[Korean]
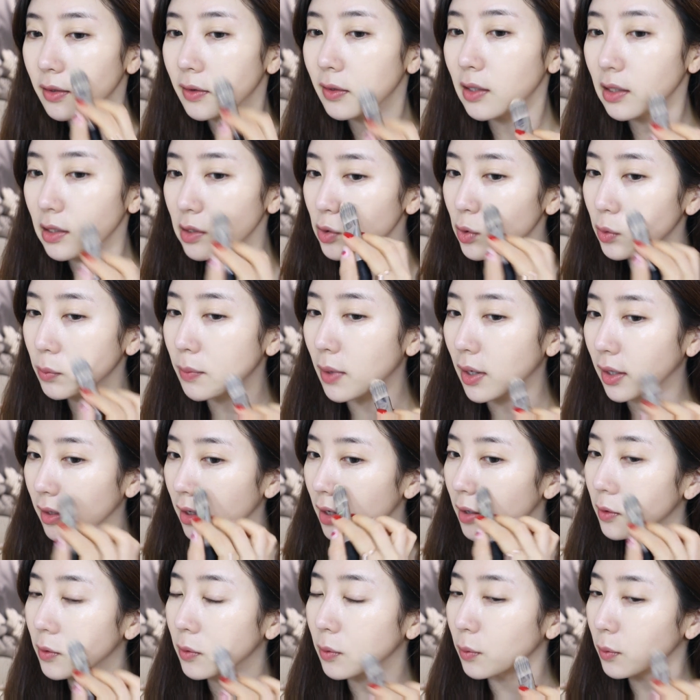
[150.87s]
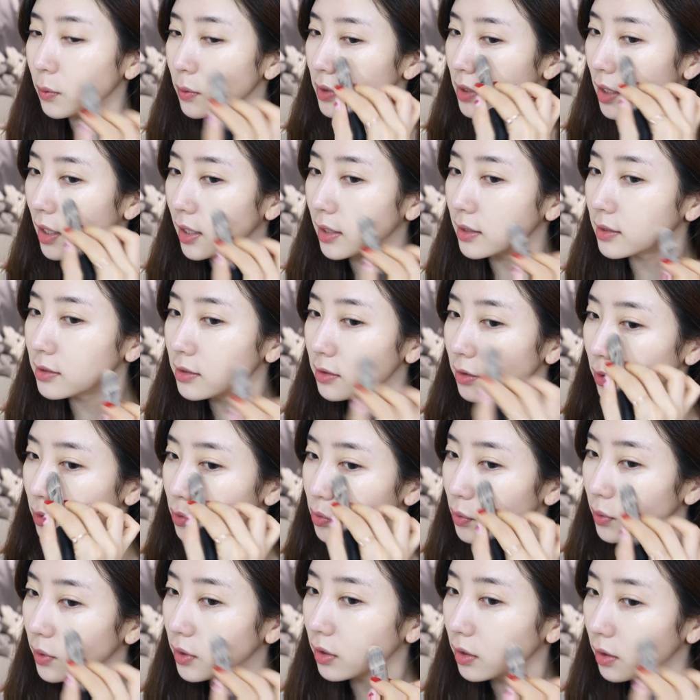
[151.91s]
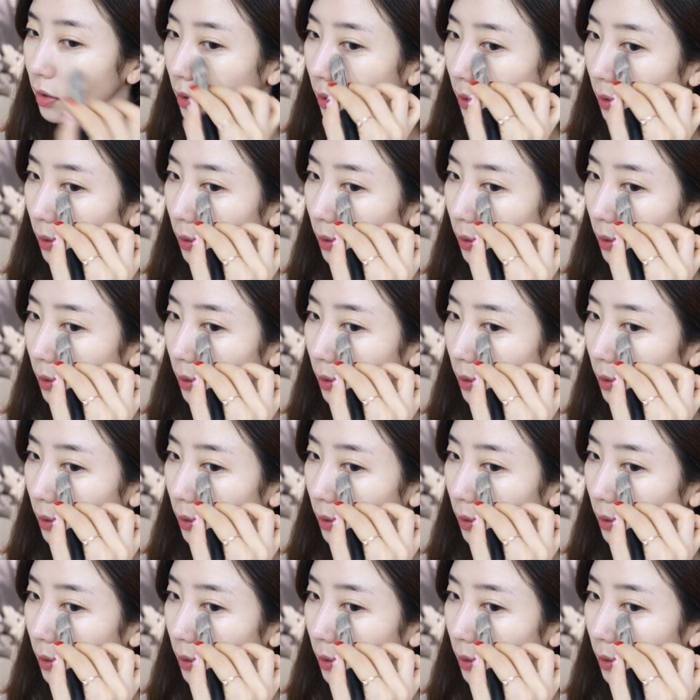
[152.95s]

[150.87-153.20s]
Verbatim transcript: 한쪽 방향으로 잘 쓸어줘요.